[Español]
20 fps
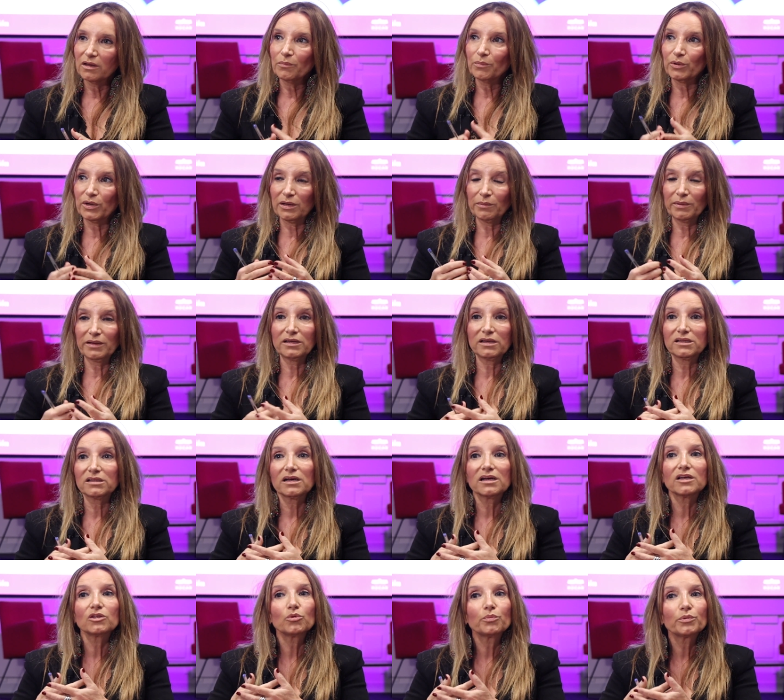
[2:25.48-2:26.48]
porque me
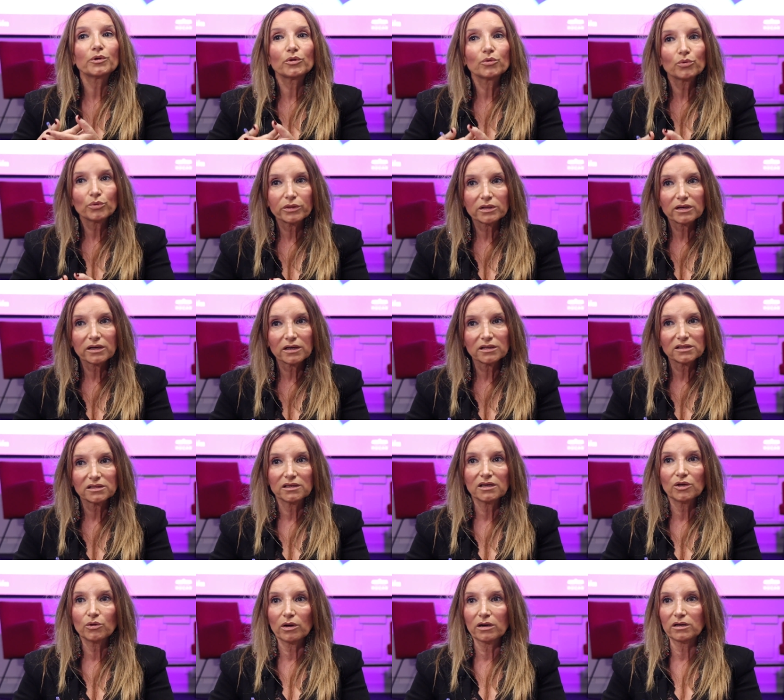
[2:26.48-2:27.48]
interesa que tú produzcas
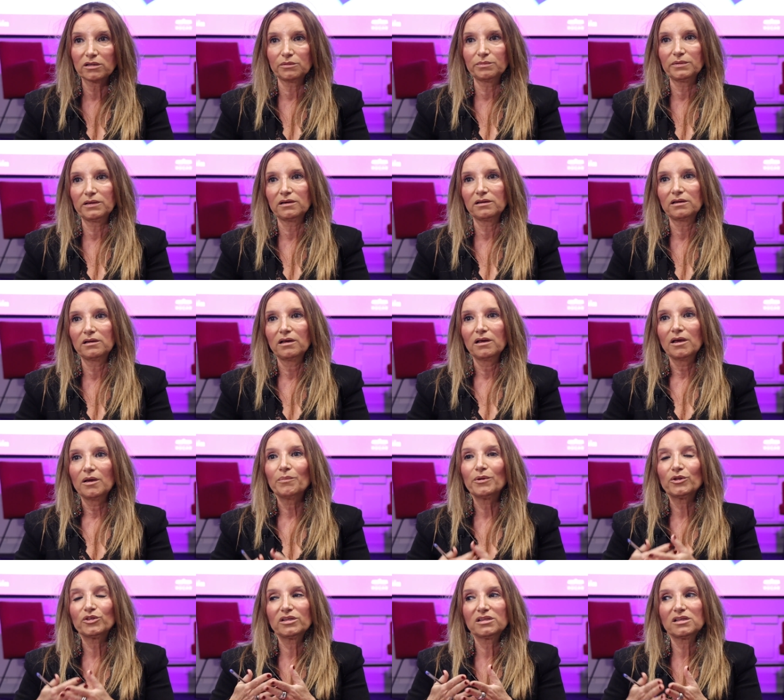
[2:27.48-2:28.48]
y lo hagas bien.
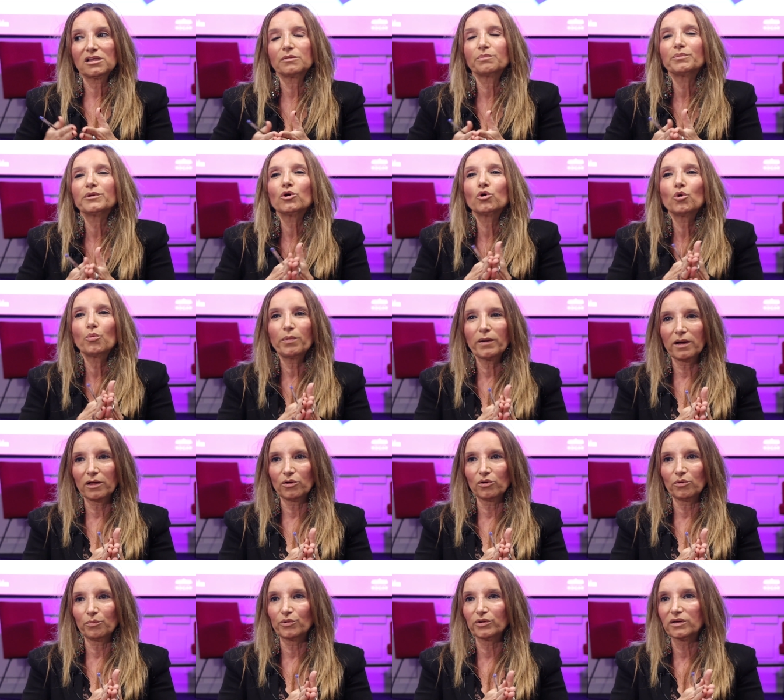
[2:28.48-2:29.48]
Pero si estás
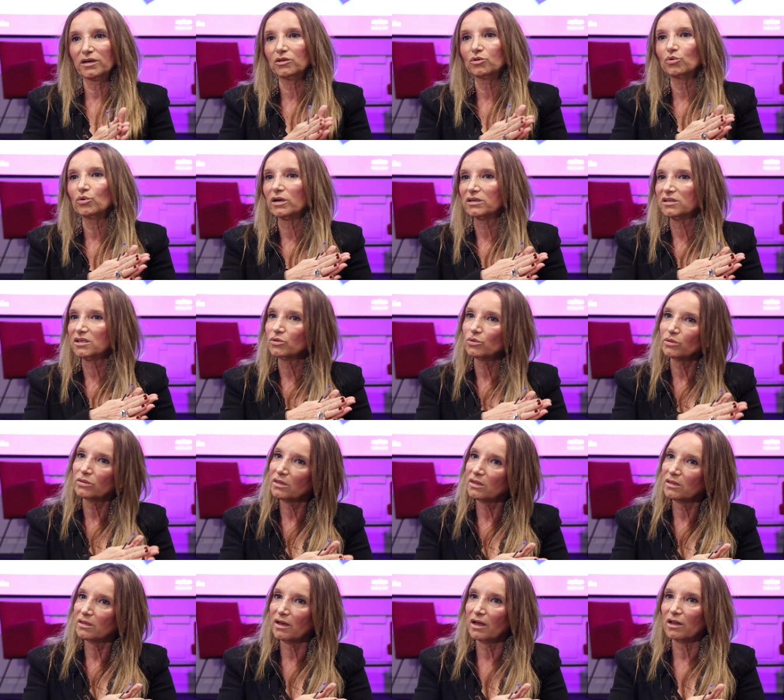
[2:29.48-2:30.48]
preocupado porque en tu casa
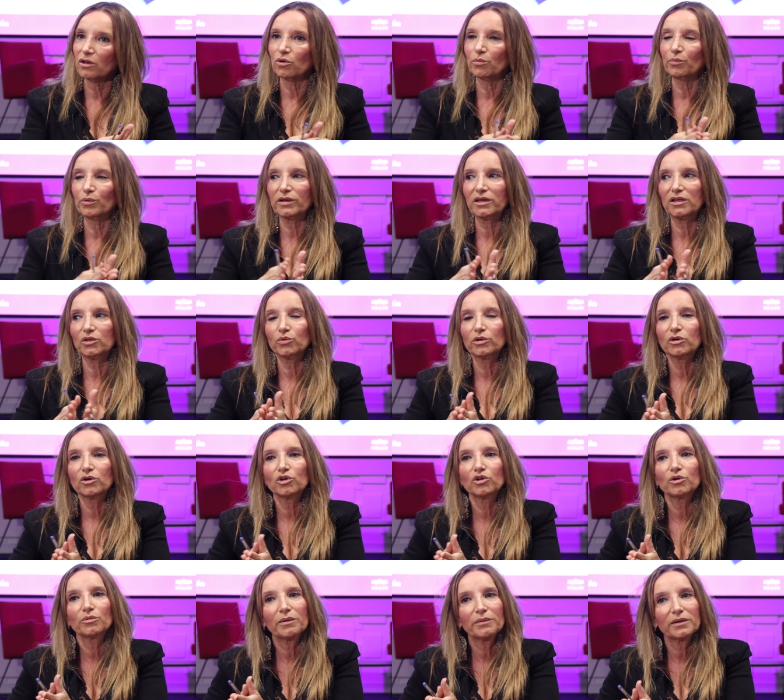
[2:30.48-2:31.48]
sucede algo, porque tu hijo
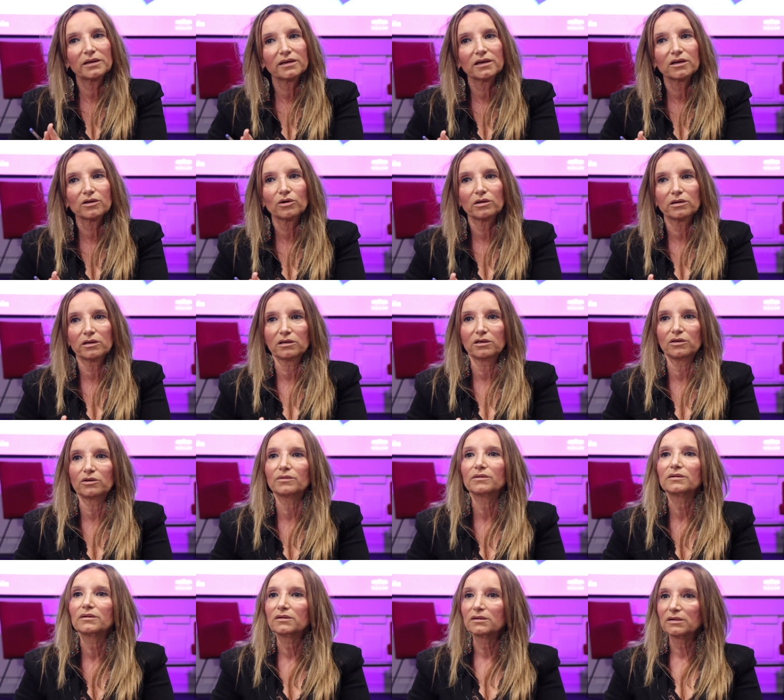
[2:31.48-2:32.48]
no va bien en el colegio,
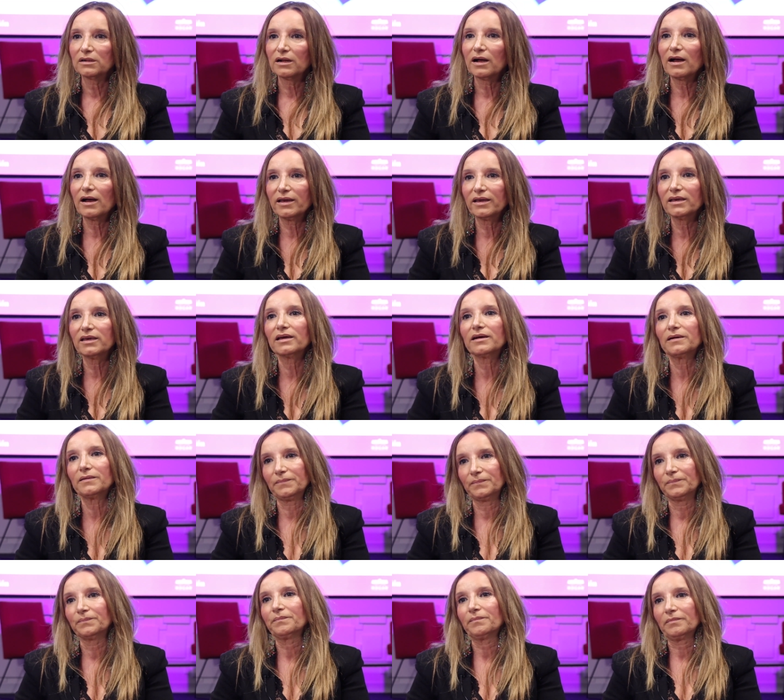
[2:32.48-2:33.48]
ahí ya
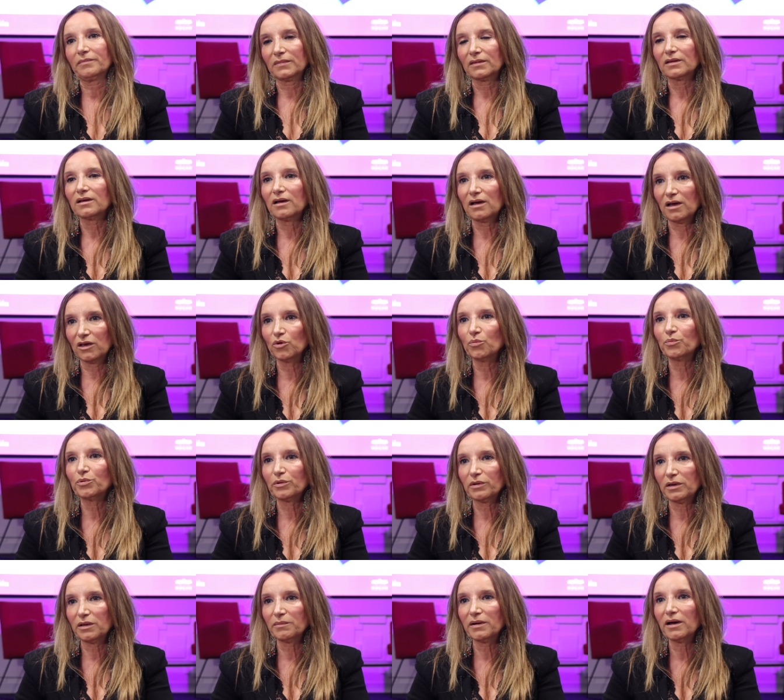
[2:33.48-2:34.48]
hay un
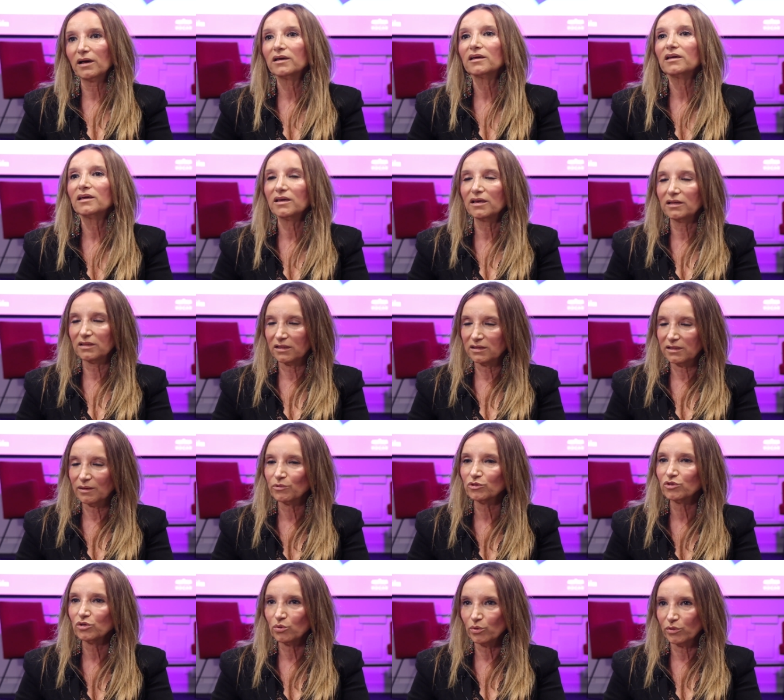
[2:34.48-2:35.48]
problema.
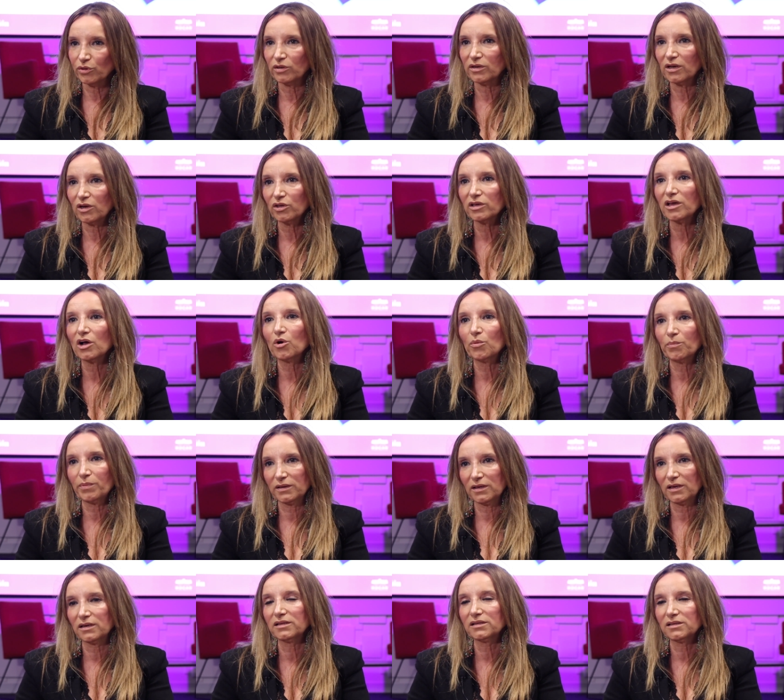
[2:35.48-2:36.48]
Intentamos solucionarlo y
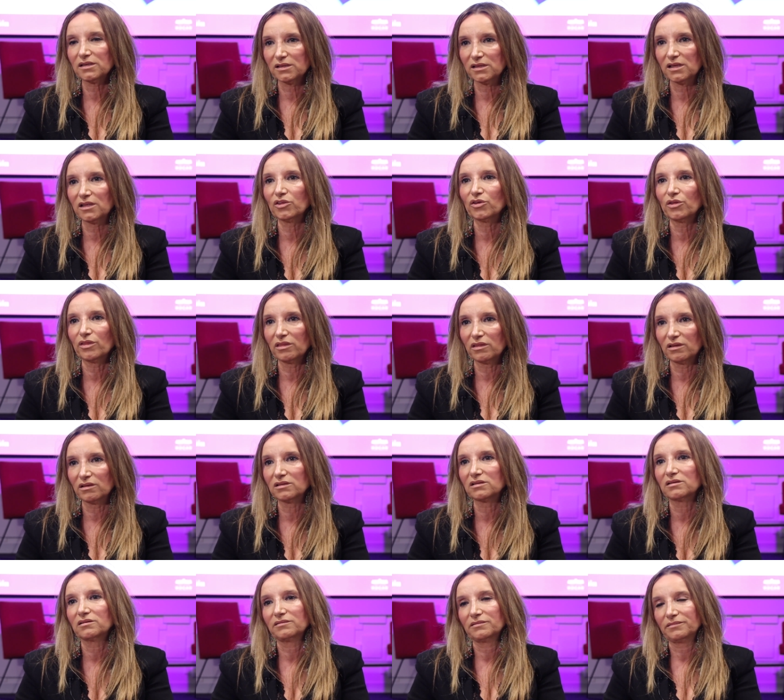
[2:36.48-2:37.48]
acompañarles hasta
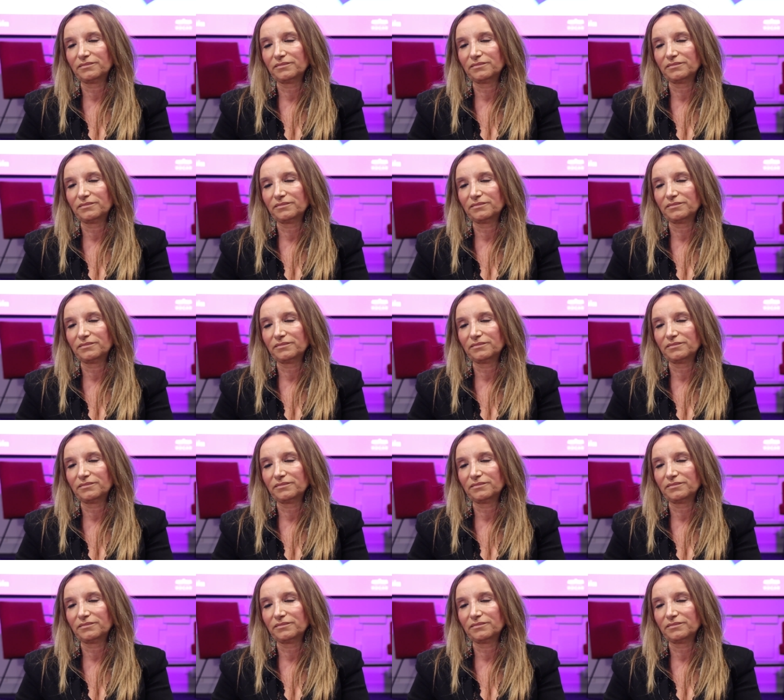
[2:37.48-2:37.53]
entonces